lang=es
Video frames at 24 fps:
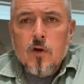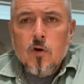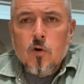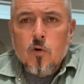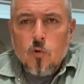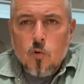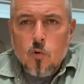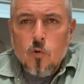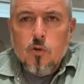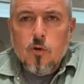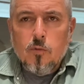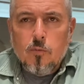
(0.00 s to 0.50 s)

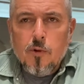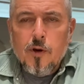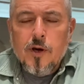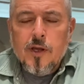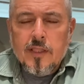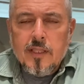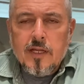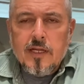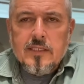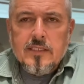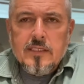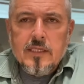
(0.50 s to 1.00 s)
uno puede
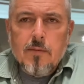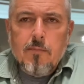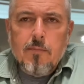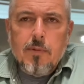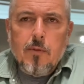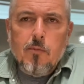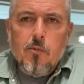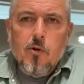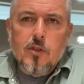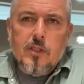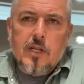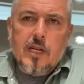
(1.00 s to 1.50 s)
estar siempre
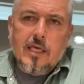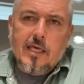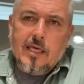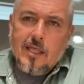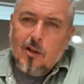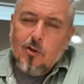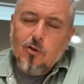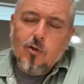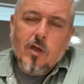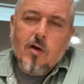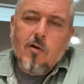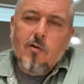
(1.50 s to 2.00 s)
muy tranquilo.
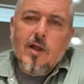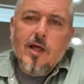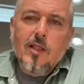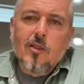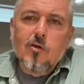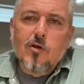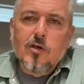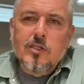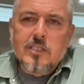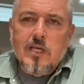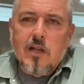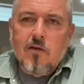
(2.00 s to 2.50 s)
Estoy hablando
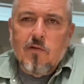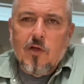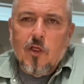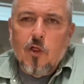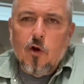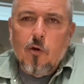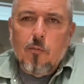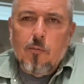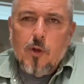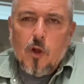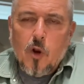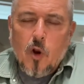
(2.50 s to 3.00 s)
de
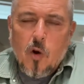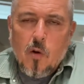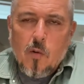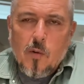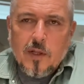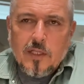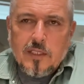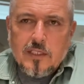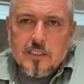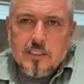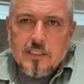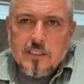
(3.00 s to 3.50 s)
Salvador
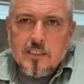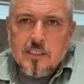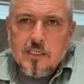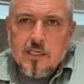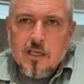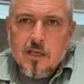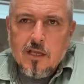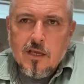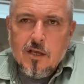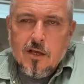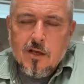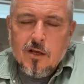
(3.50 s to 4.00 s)
Piorovic,
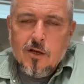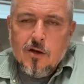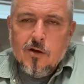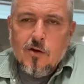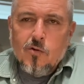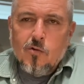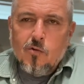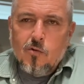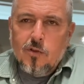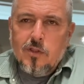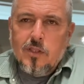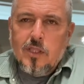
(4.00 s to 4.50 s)

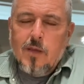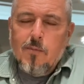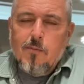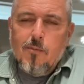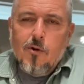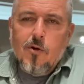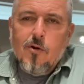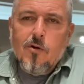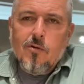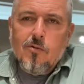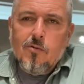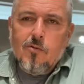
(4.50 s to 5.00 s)
un
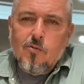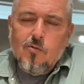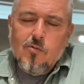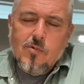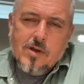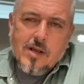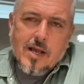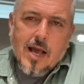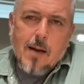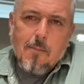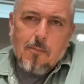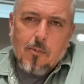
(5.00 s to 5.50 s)
tipo, un
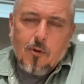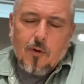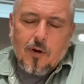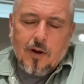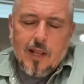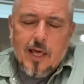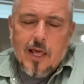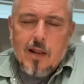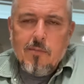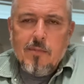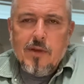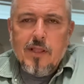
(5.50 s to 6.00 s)
capo
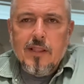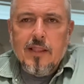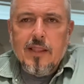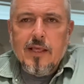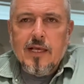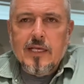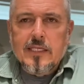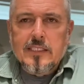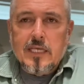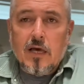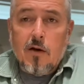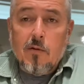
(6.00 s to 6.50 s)
realmente
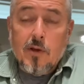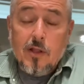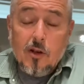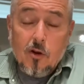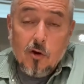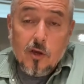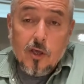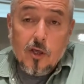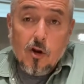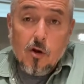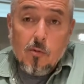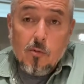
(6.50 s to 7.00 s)
que sabe. Y lo
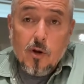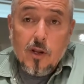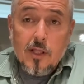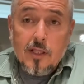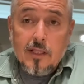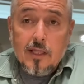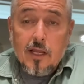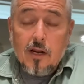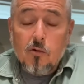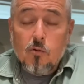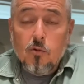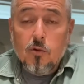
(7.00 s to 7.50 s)
quiero
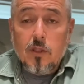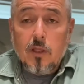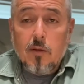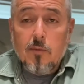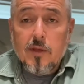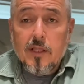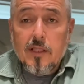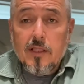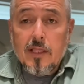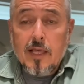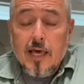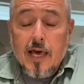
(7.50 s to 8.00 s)
molestar
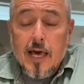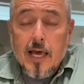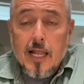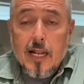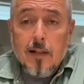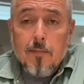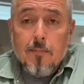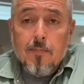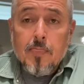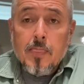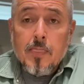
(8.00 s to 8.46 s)
justamente a él